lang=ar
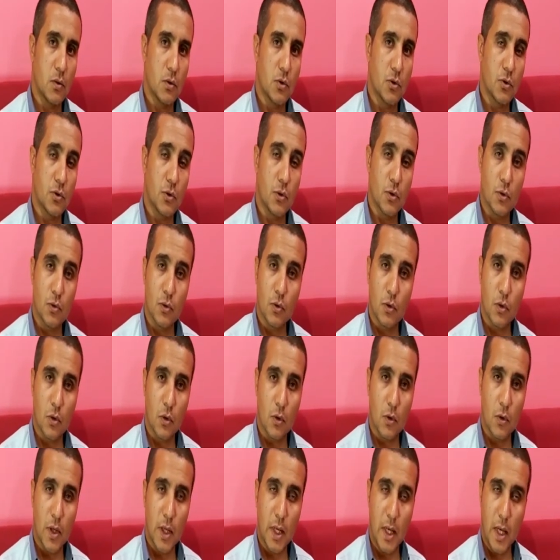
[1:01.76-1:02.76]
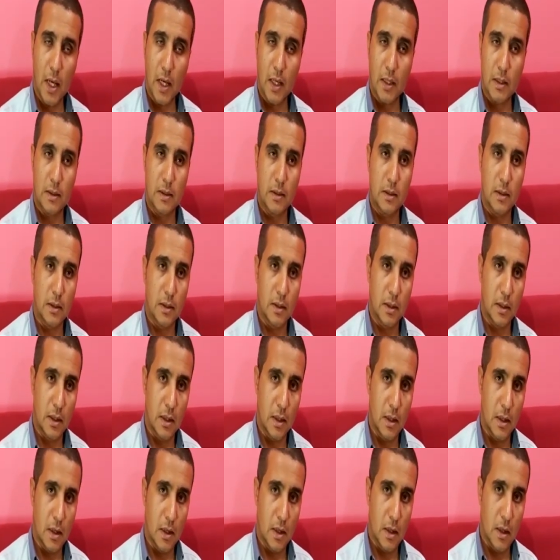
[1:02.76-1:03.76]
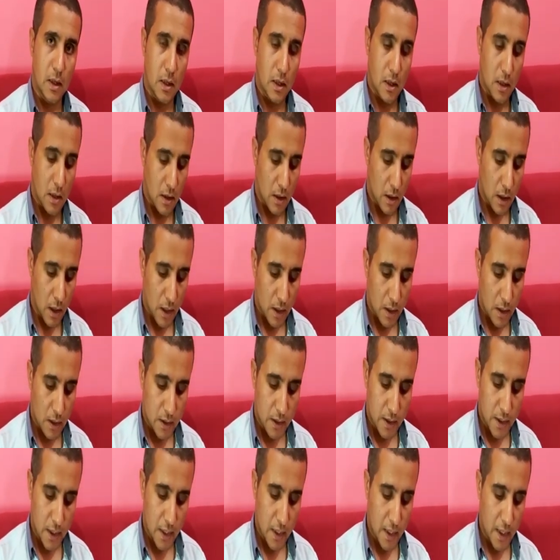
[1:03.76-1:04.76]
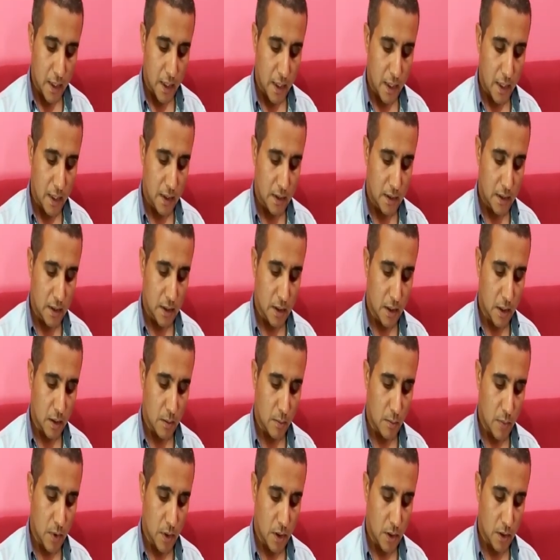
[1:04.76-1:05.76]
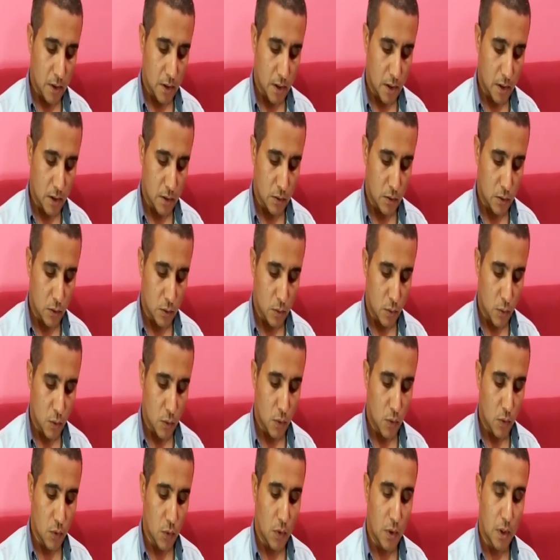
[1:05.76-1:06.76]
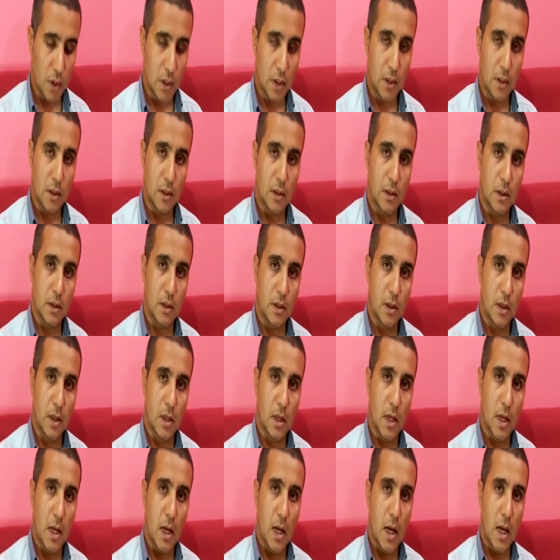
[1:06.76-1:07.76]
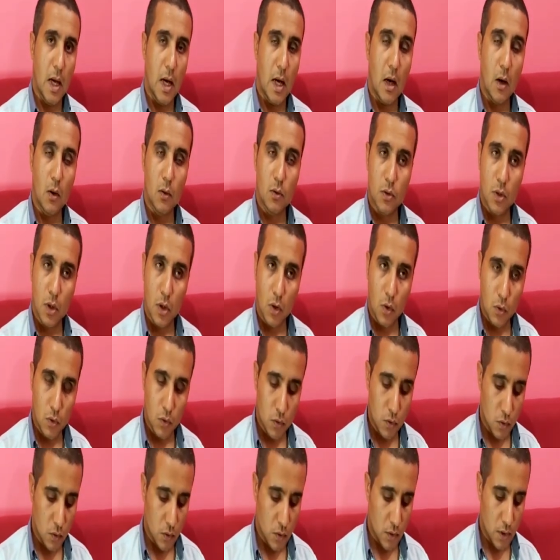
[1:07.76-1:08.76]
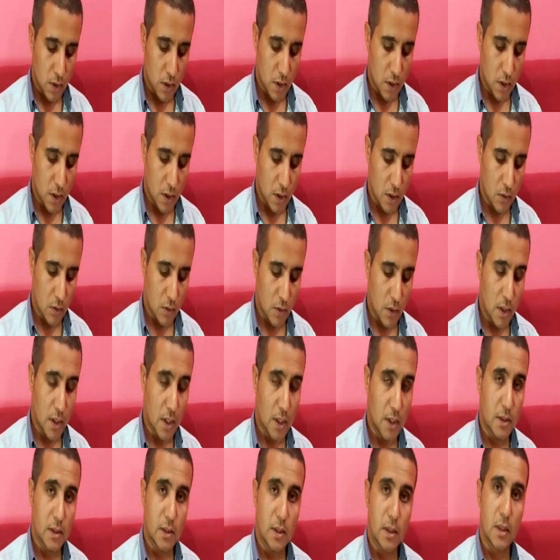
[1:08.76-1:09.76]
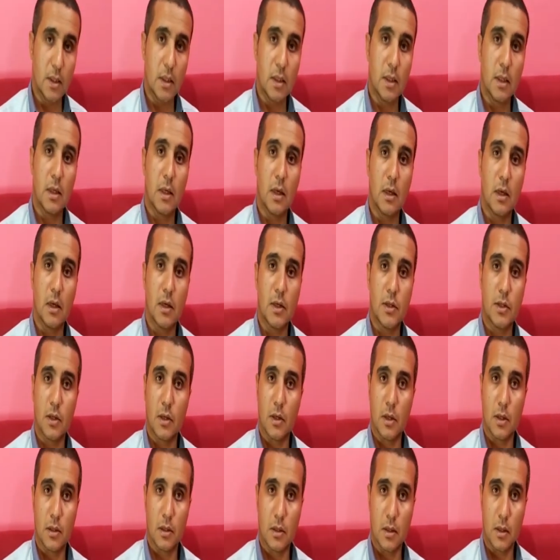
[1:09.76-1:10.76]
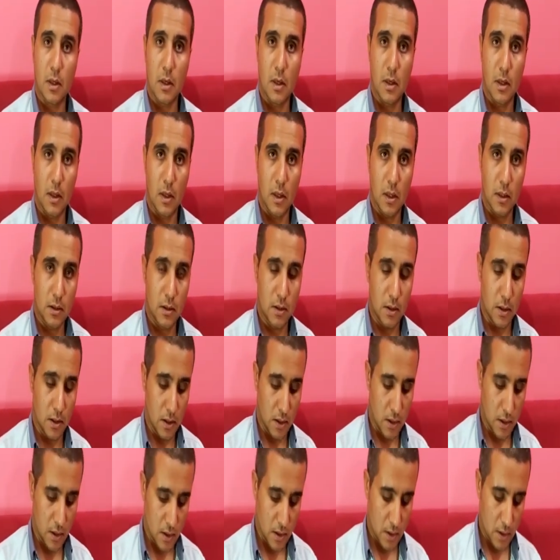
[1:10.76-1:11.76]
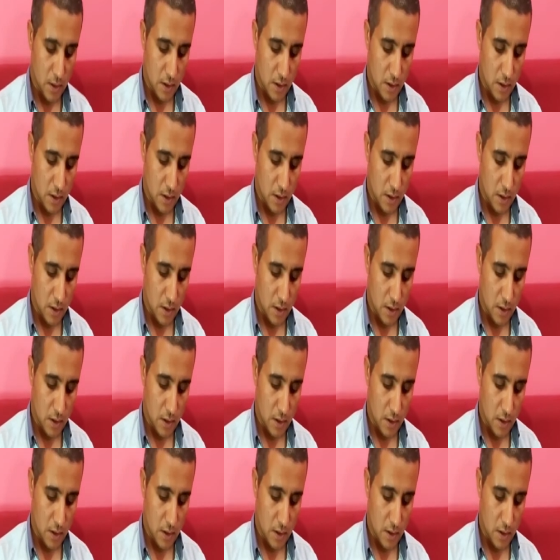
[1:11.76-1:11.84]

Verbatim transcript: الشيوخ لحا غير تلك التي غبرتها الدموع أو تعود الديار التي هاجرت قريتي